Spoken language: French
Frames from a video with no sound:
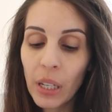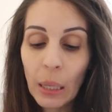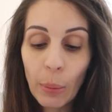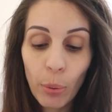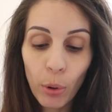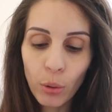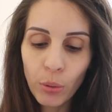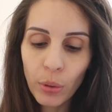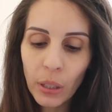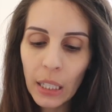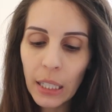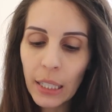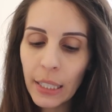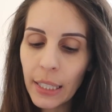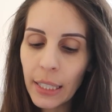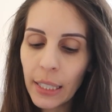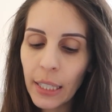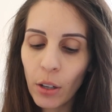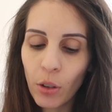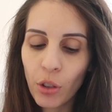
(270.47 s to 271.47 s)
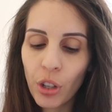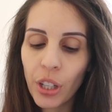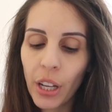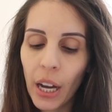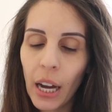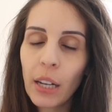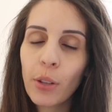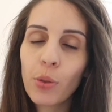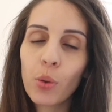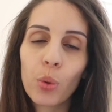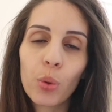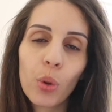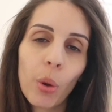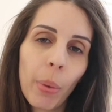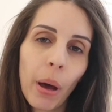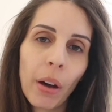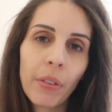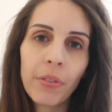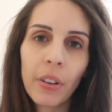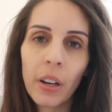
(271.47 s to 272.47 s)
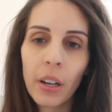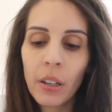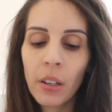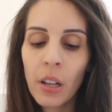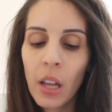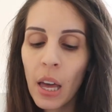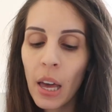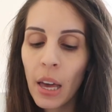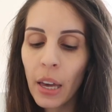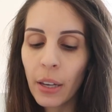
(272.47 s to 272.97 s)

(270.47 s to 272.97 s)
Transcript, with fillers: c'est des produits cliniques et en général ils sont sans parfum,